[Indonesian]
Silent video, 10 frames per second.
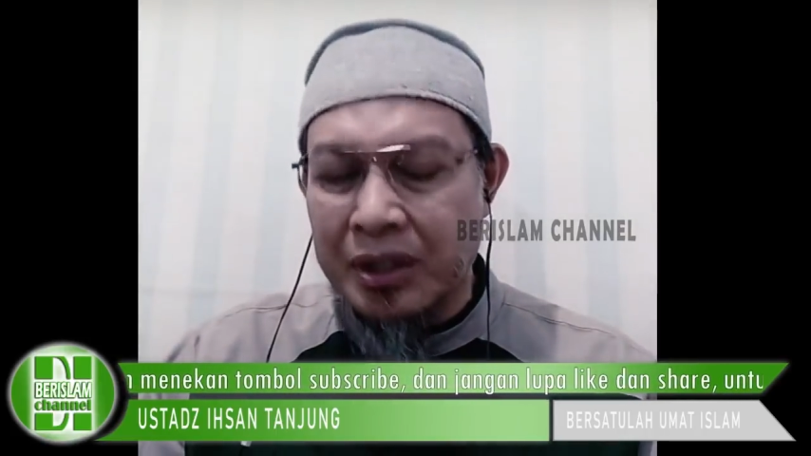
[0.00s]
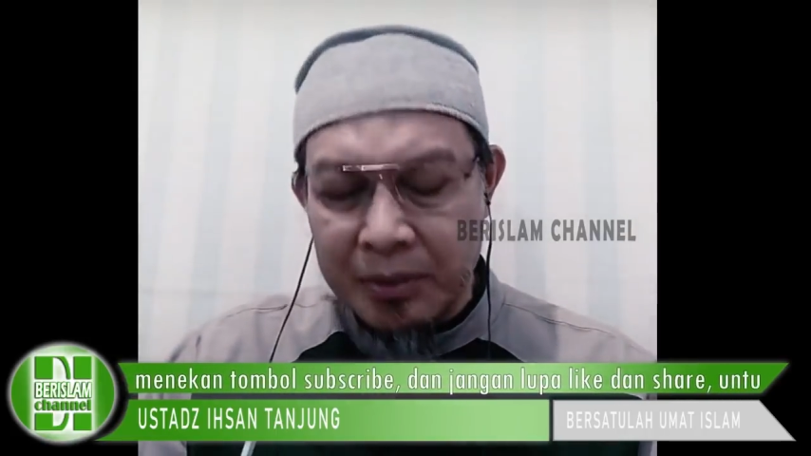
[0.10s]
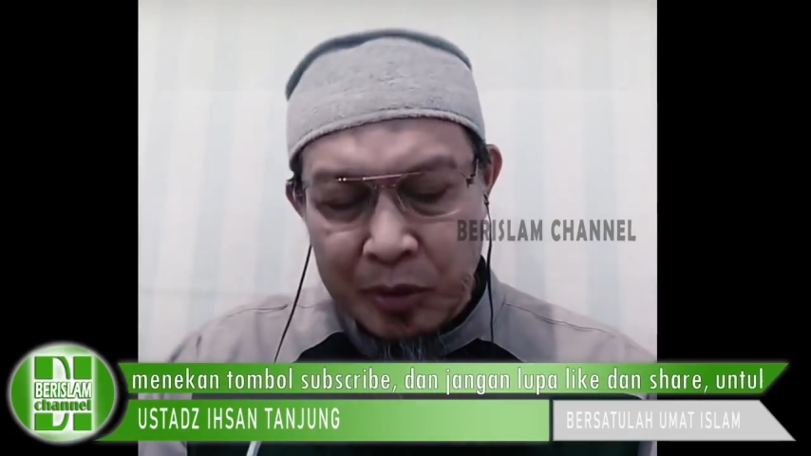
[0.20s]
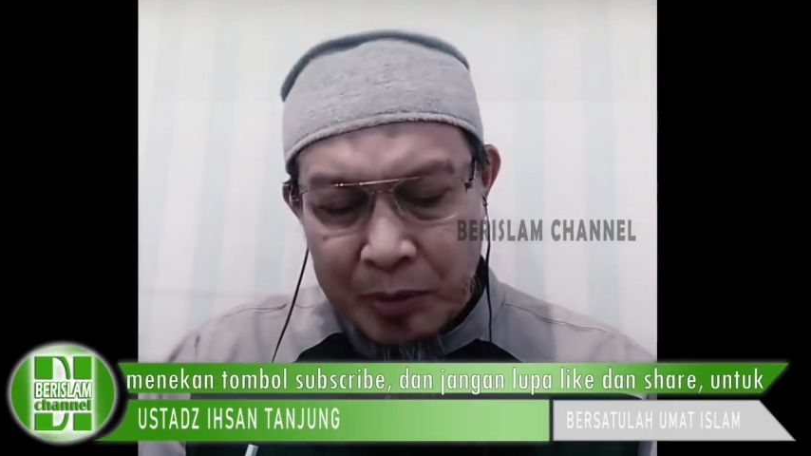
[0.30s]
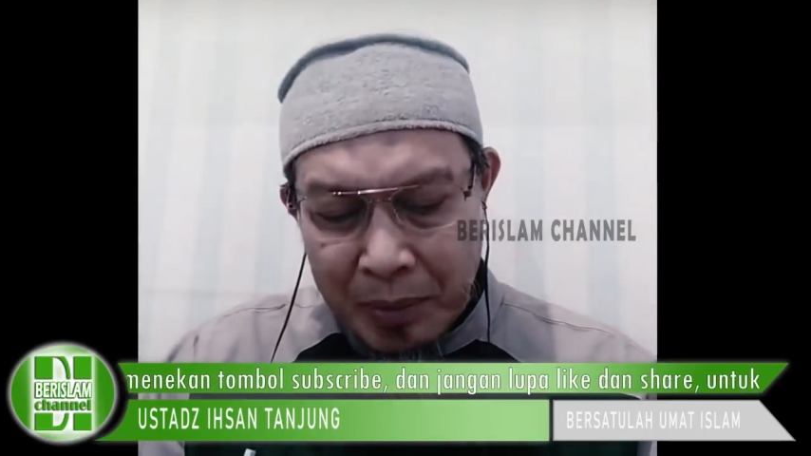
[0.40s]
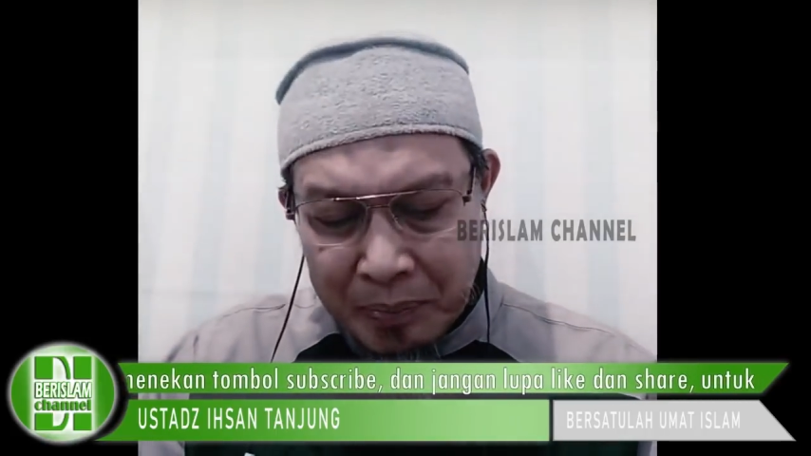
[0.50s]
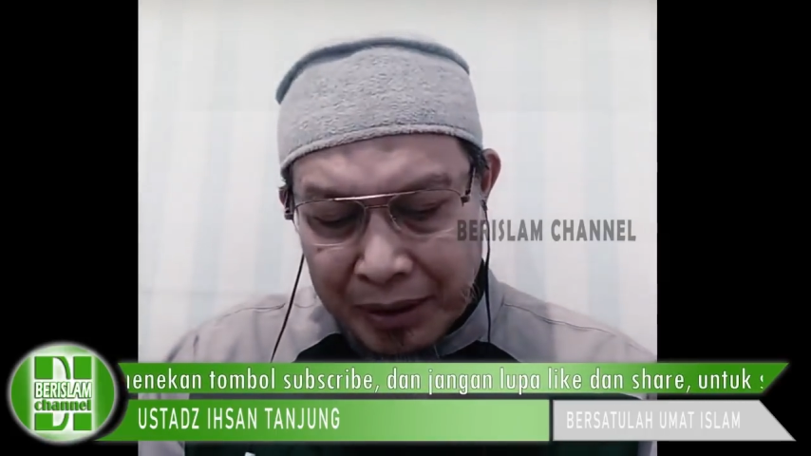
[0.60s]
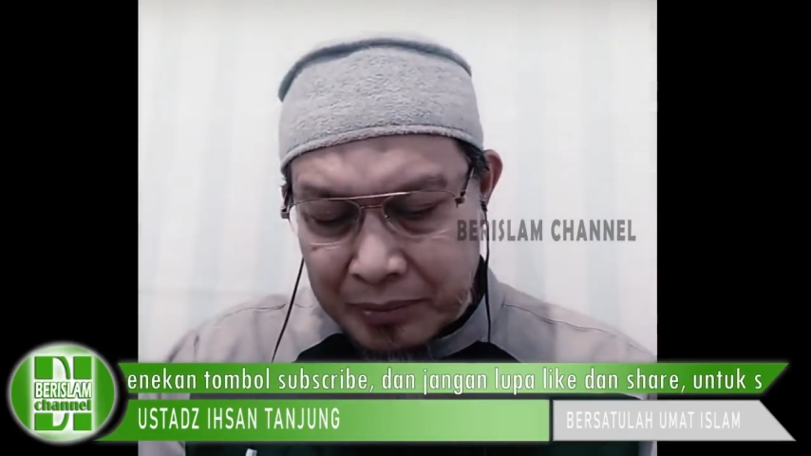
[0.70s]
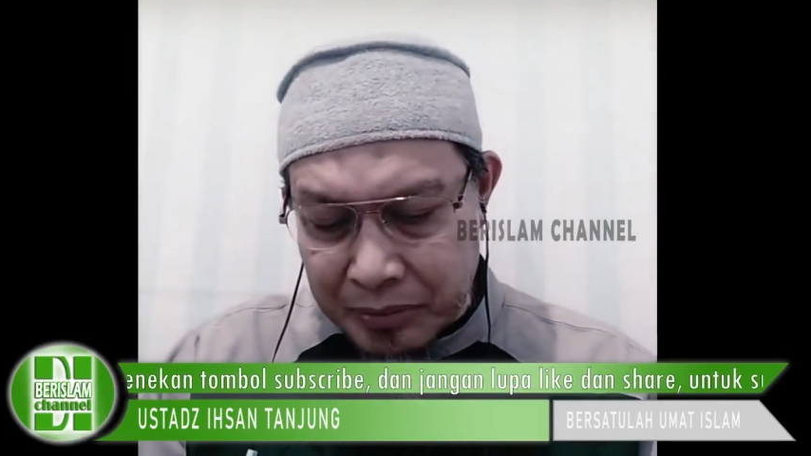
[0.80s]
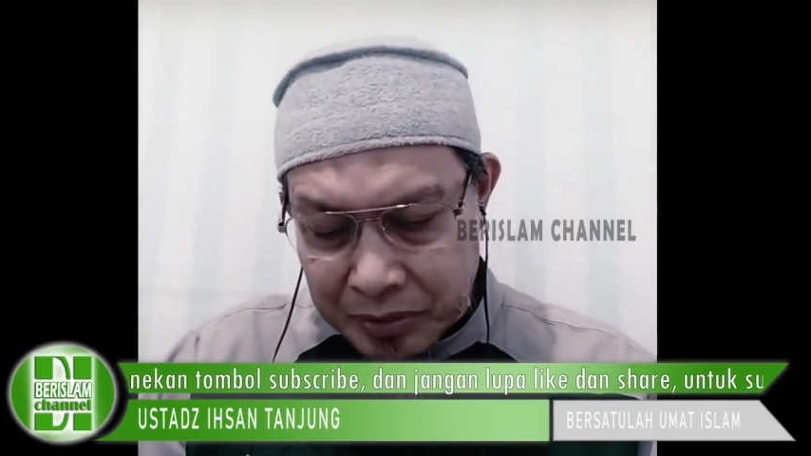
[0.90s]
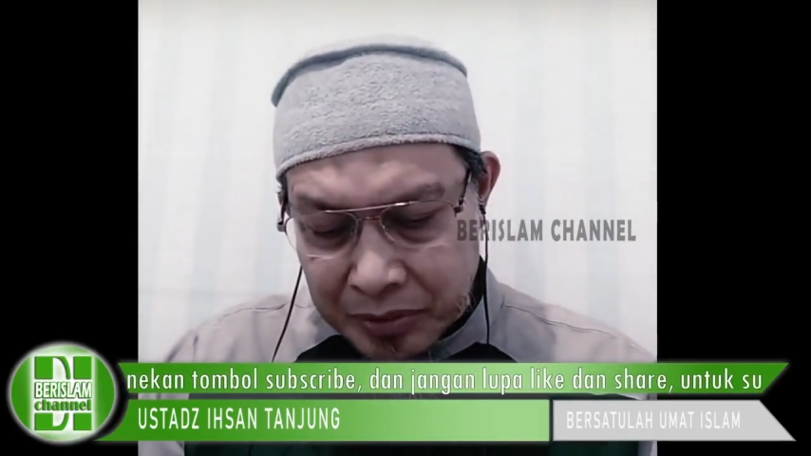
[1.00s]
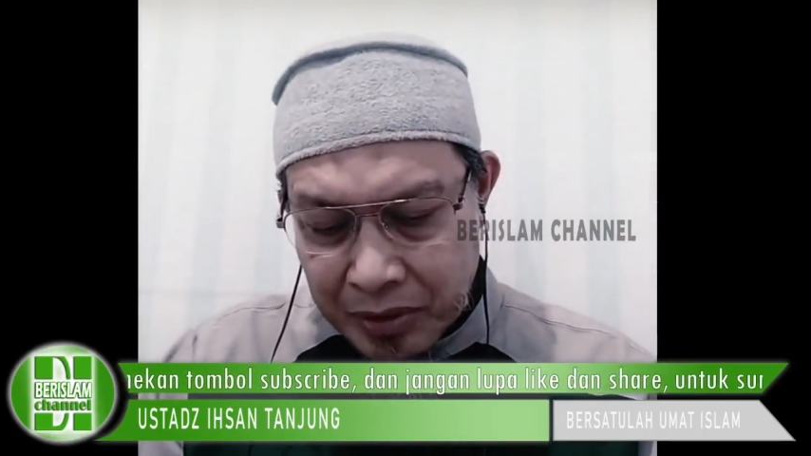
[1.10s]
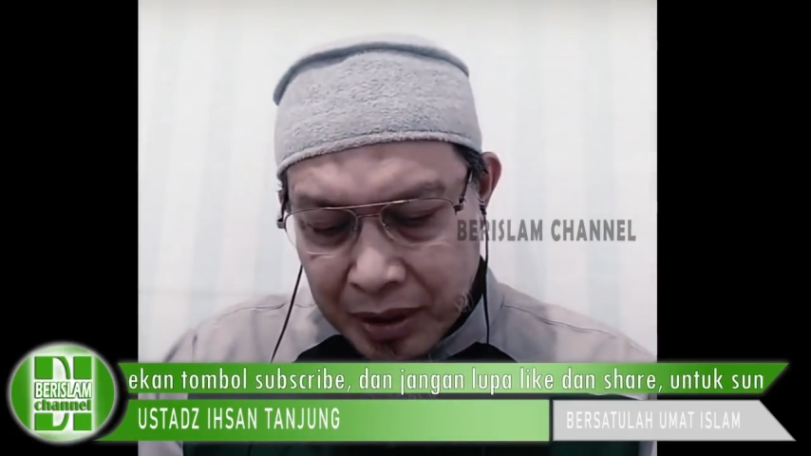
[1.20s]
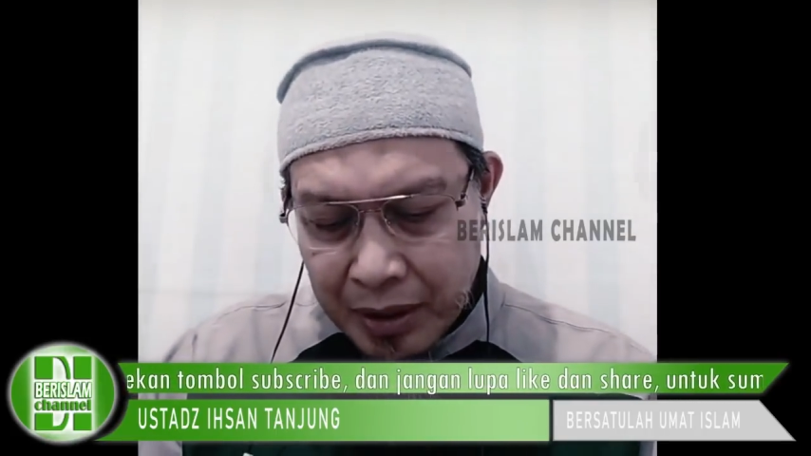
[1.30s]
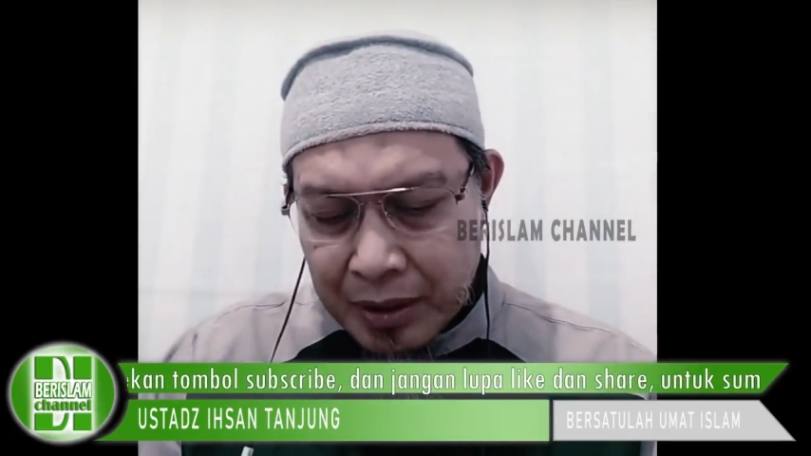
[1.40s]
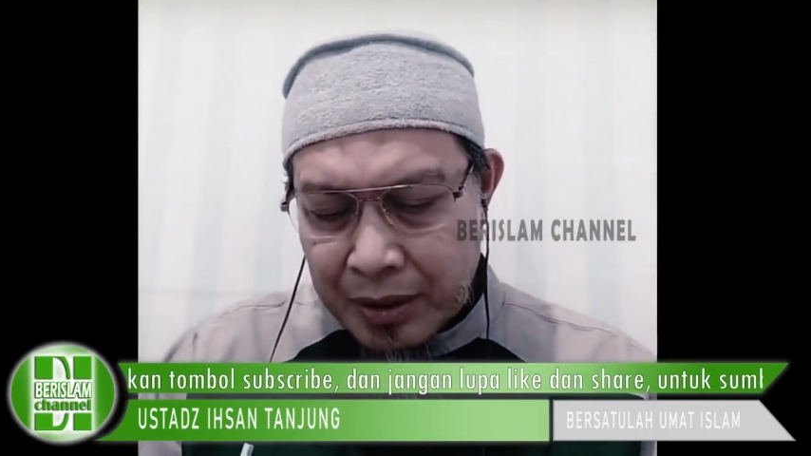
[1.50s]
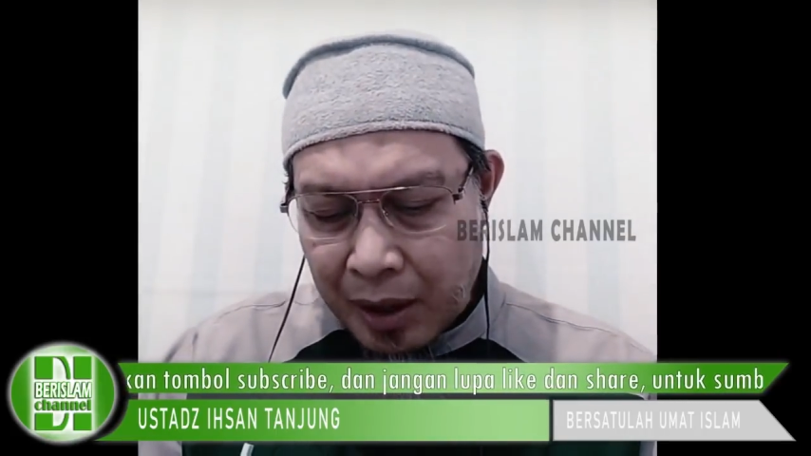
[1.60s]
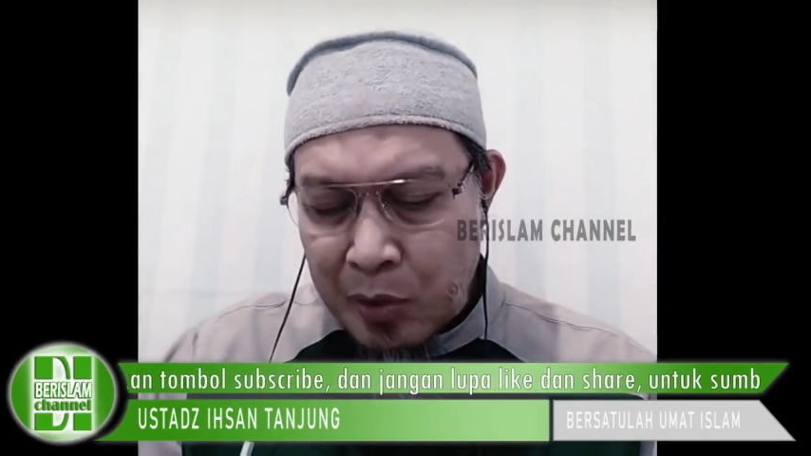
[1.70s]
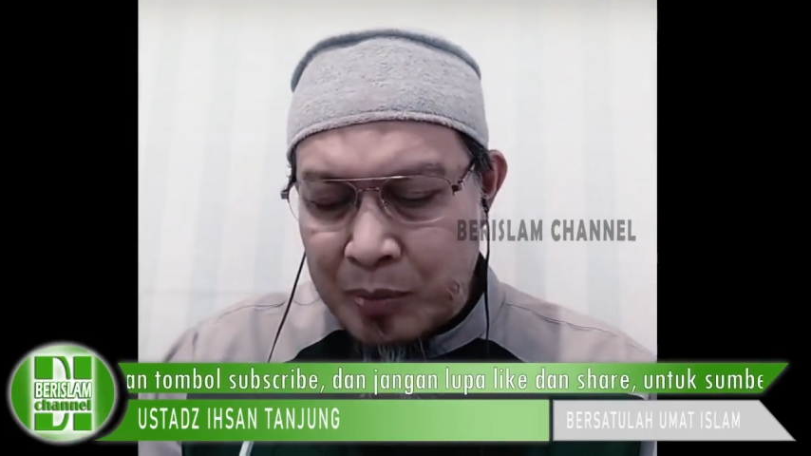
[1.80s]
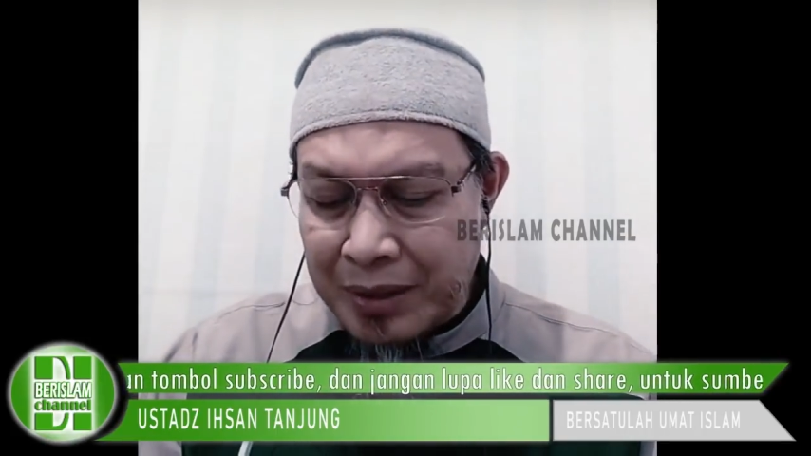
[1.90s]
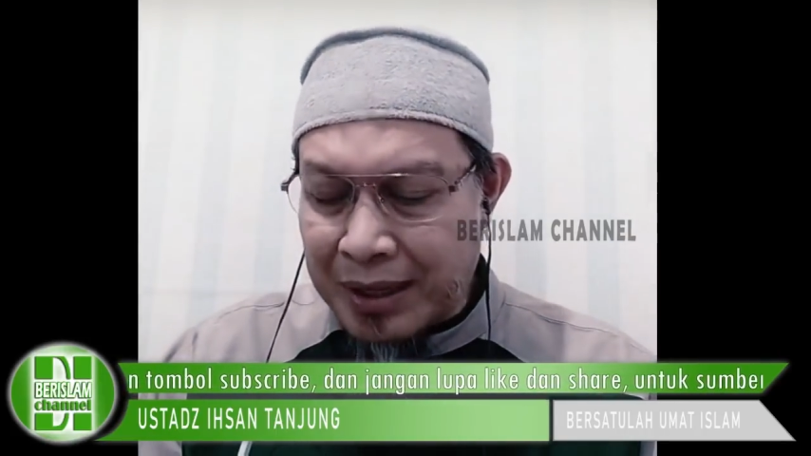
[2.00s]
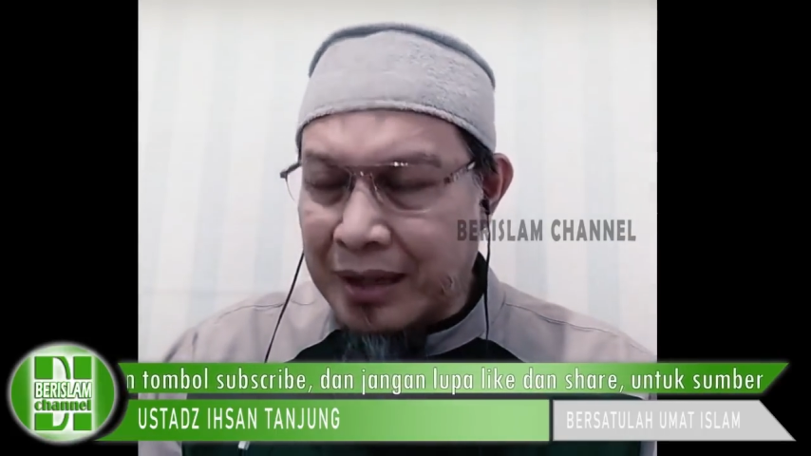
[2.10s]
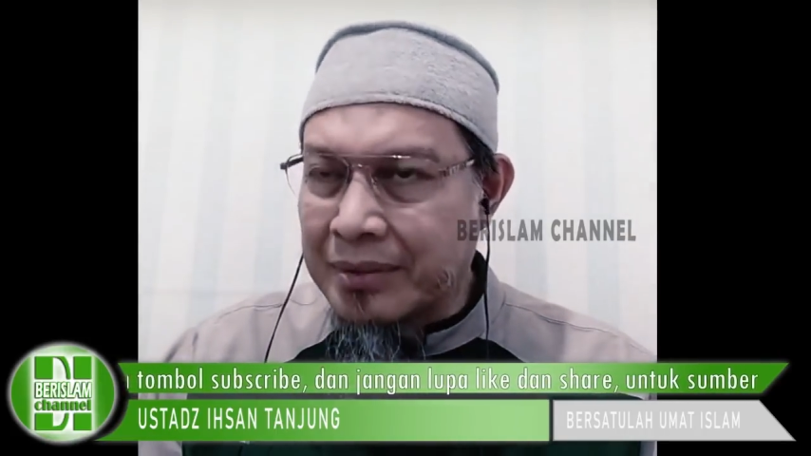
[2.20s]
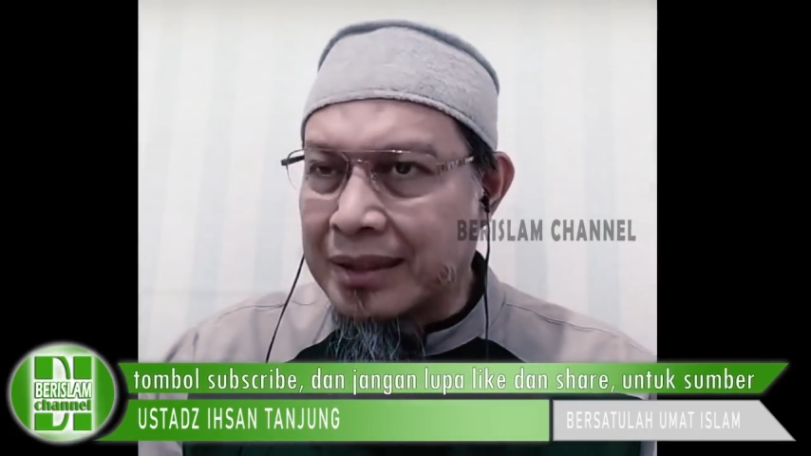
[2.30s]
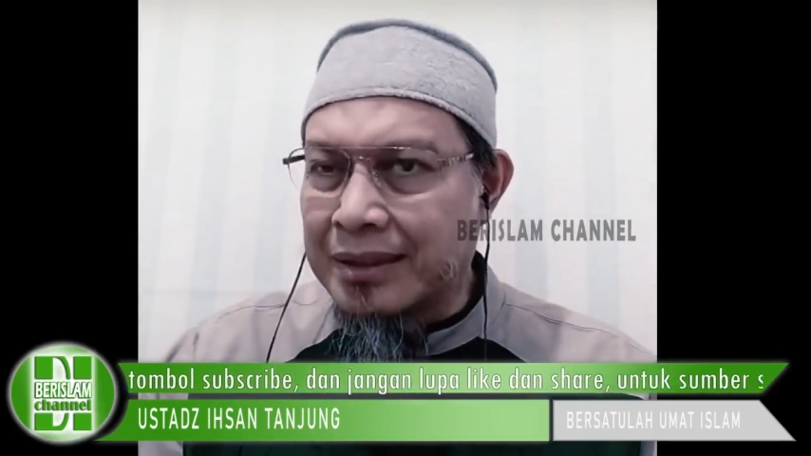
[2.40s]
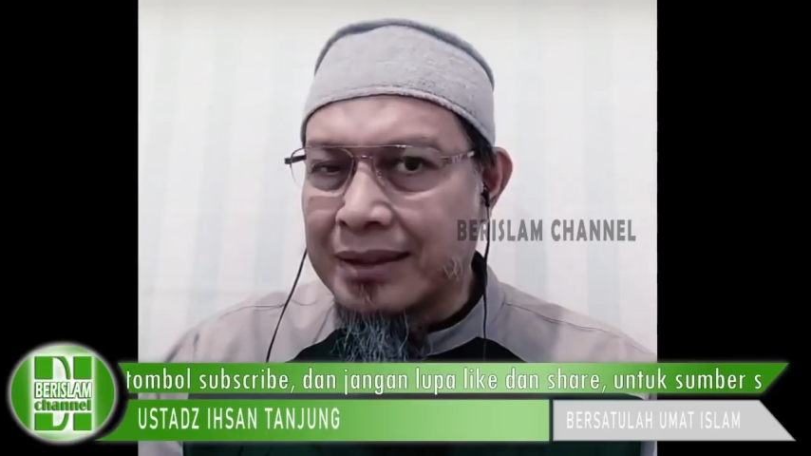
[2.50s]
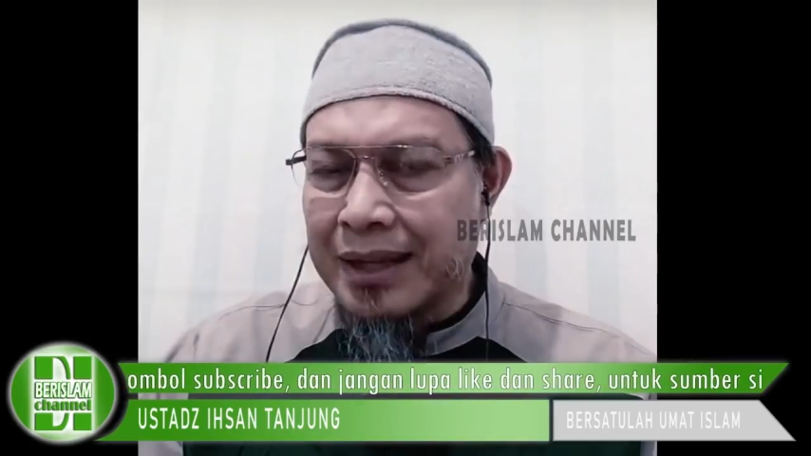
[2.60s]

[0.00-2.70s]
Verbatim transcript: ibu bapakmu kaum kerabat,